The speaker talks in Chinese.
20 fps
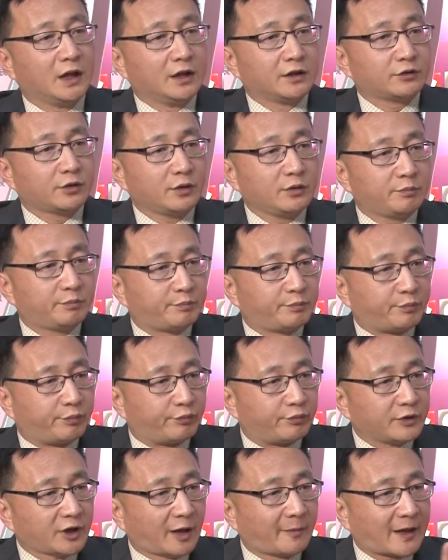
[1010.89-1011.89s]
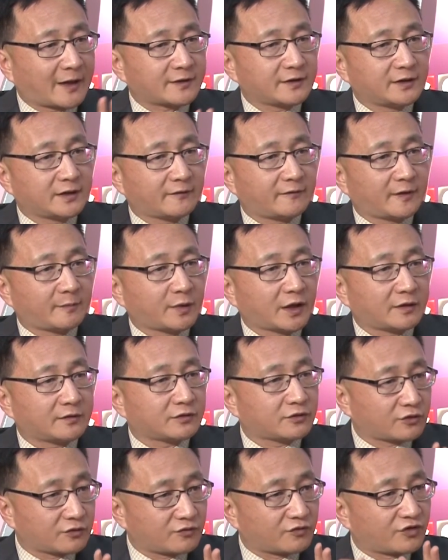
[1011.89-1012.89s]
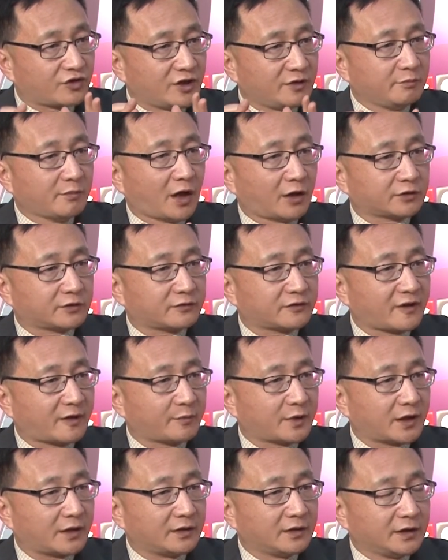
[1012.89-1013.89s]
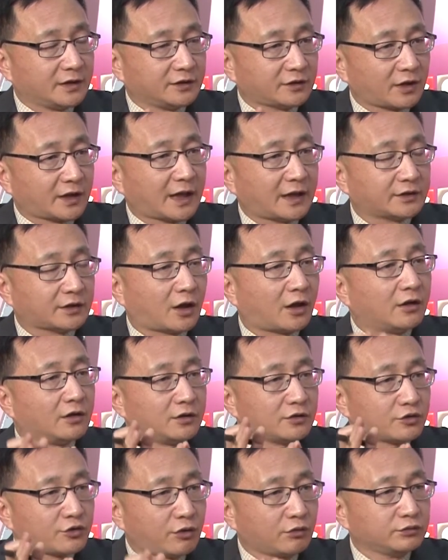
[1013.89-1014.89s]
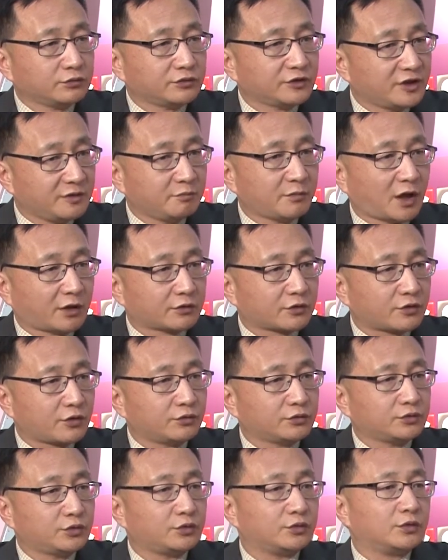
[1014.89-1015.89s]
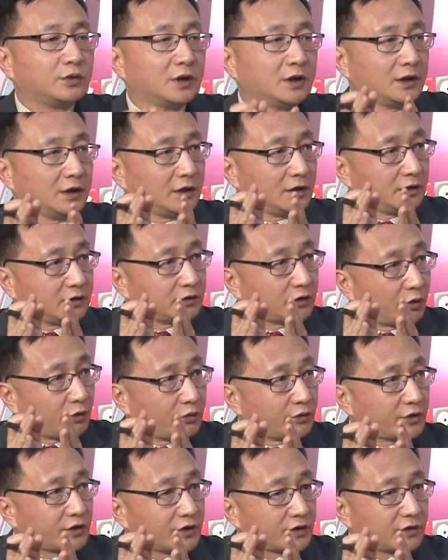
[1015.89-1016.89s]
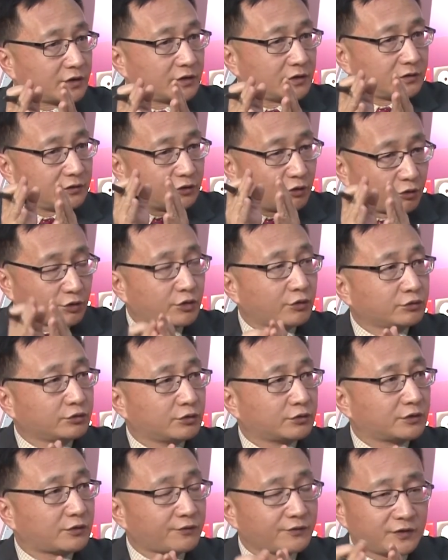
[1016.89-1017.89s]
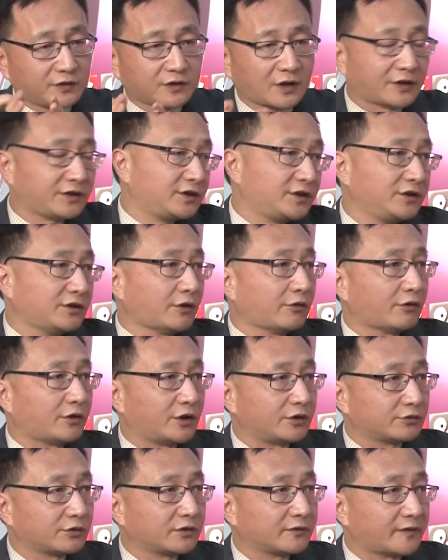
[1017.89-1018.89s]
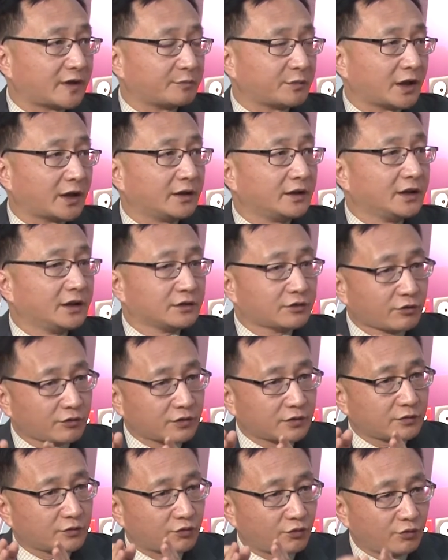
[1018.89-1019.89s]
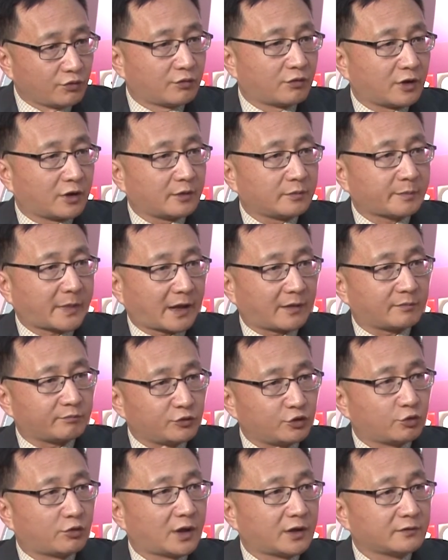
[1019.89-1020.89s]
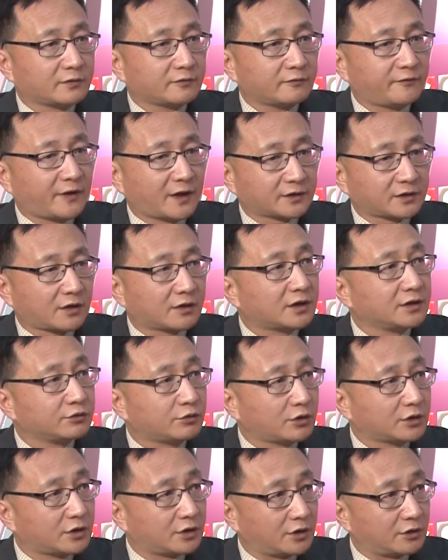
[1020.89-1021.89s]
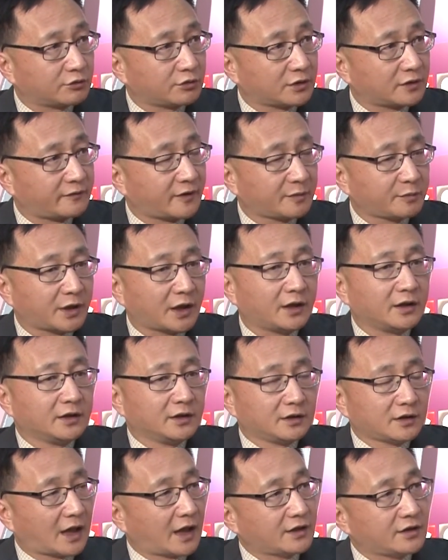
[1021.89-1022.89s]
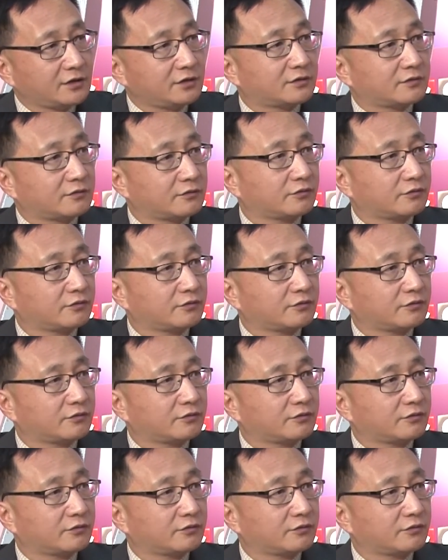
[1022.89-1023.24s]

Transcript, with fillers: 所以不要把这些方面经贸的上面要看到，冲经贸的冲突都是有冲突的东西，但一定也有合作的方面。就是如果把目光放到更多的合作的方面，还是。